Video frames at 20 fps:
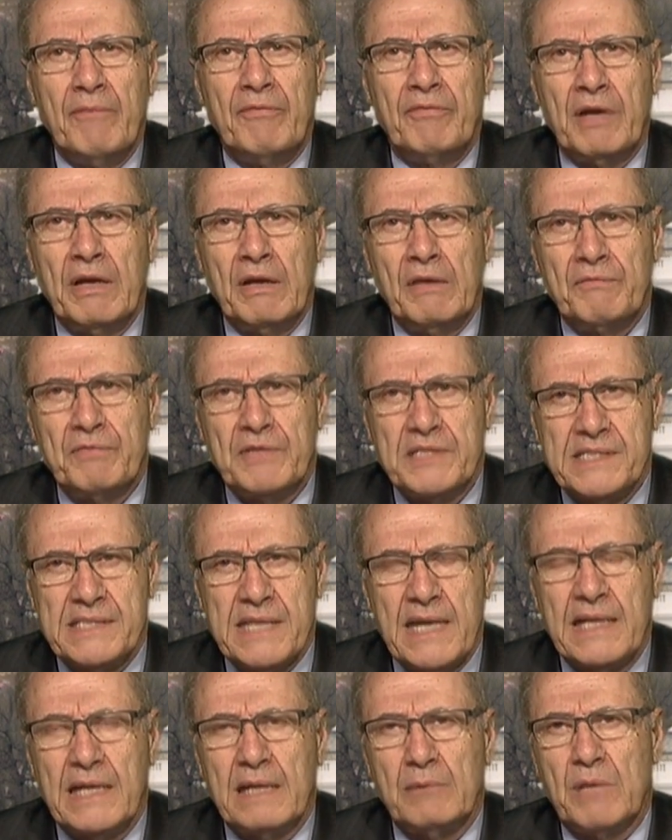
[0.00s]
آه، في
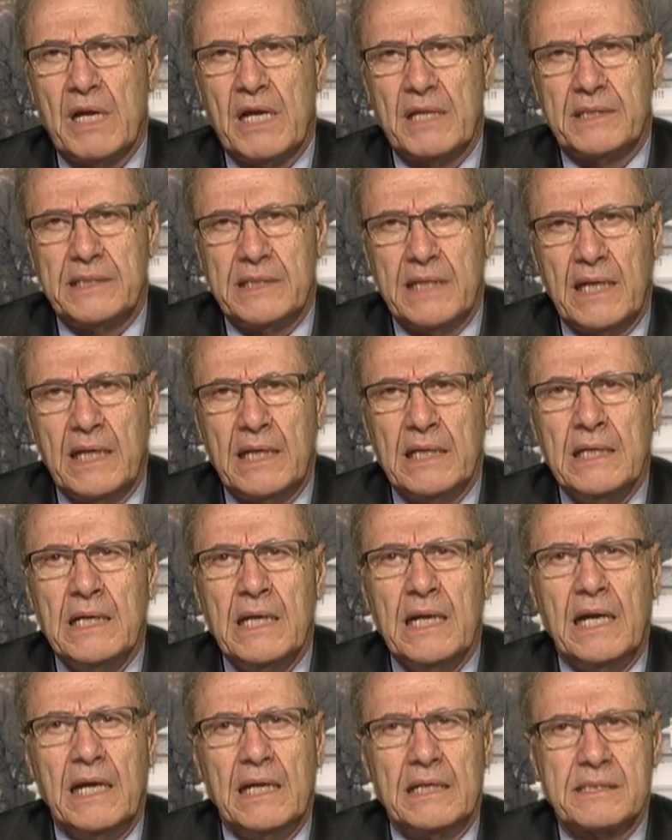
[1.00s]
السنة الماضية
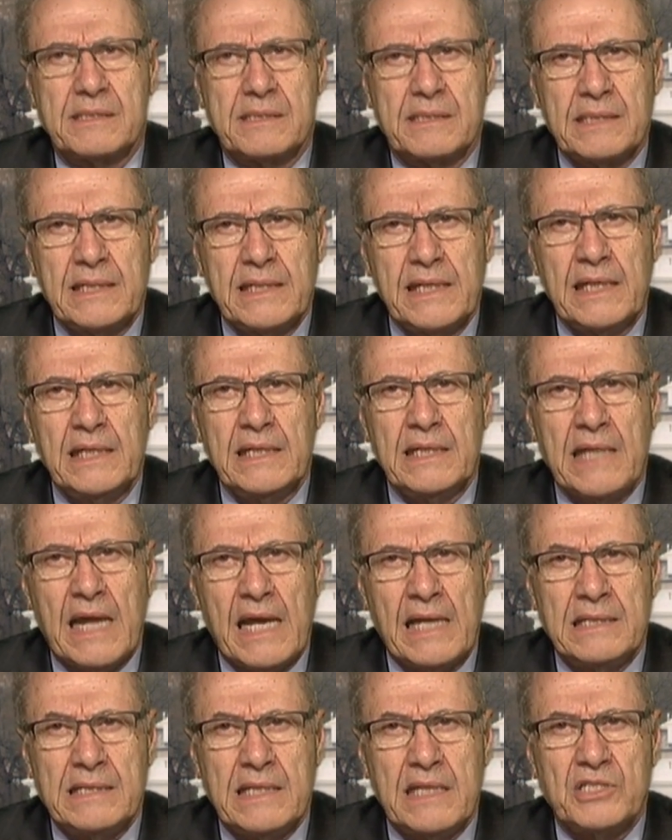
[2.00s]
آه، الصين
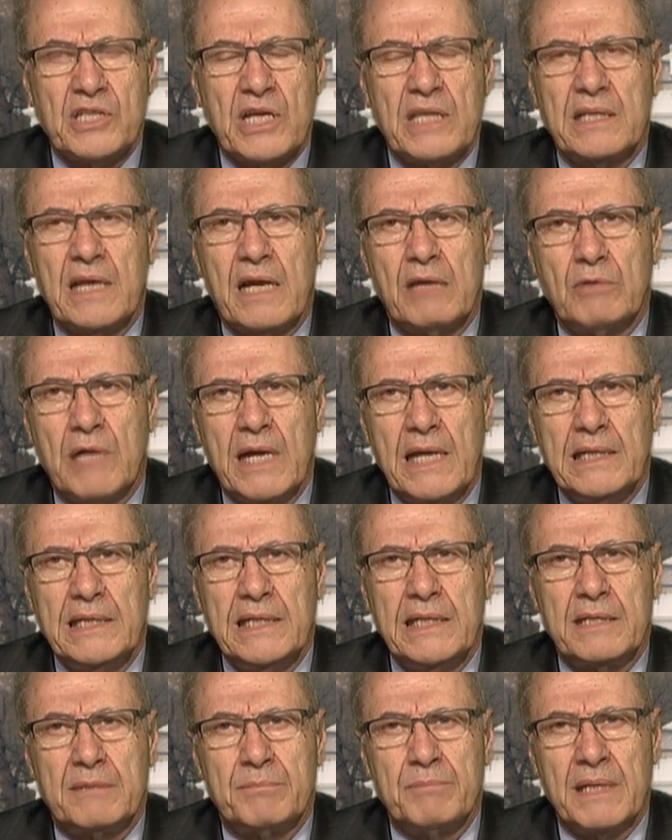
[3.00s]
أنتجت
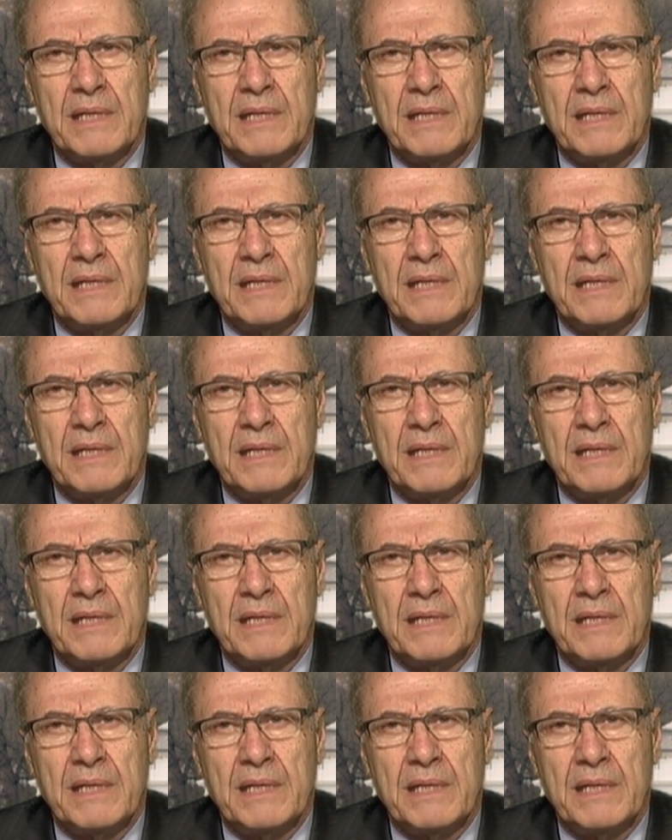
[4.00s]
حوالي